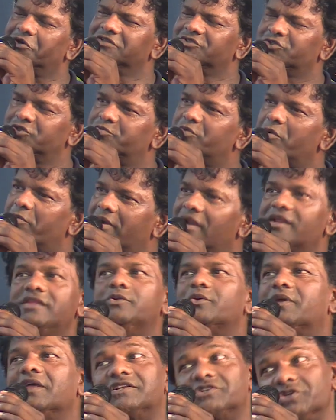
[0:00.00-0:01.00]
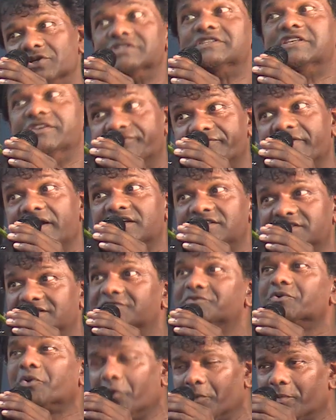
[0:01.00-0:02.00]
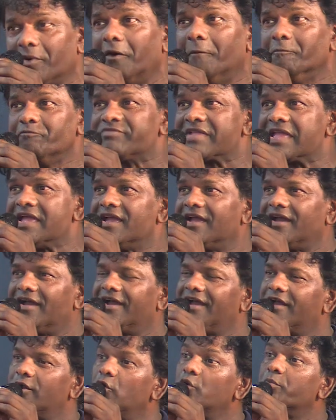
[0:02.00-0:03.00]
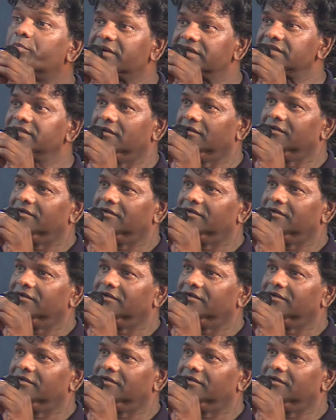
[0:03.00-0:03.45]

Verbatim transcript: juste pour parler de quelque chose qui fâche, tu comprends Alors hein, Le prix.